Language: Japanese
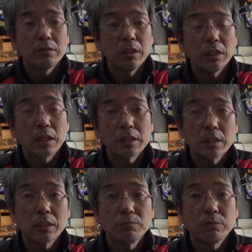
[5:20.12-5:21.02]
値段上げ
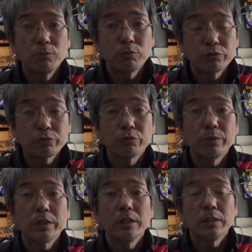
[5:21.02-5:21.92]
された分はもうどうすること
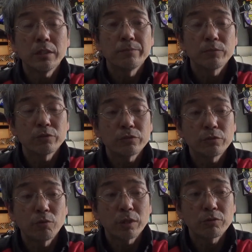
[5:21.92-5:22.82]
もできないんでね。そうする
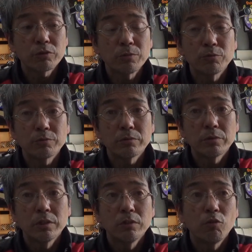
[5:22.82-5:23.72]
と他の業者も、
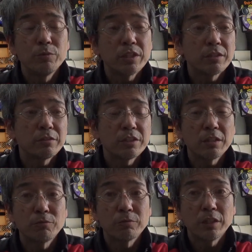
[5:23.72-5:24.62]
お店自
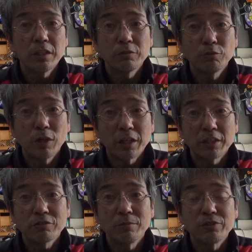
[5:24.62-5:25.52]
体も値段どんどん上げ
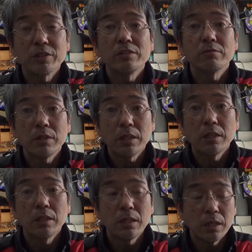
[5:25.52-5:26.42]
ていくかもしれないですよね。
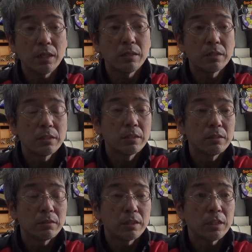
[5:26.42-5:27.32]
は
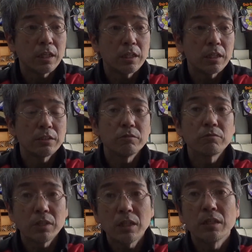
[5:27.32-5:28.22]
い、手に入らないっていう
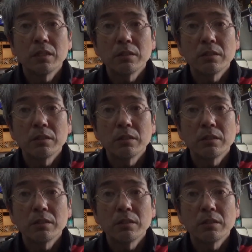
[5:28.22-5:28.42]
とね、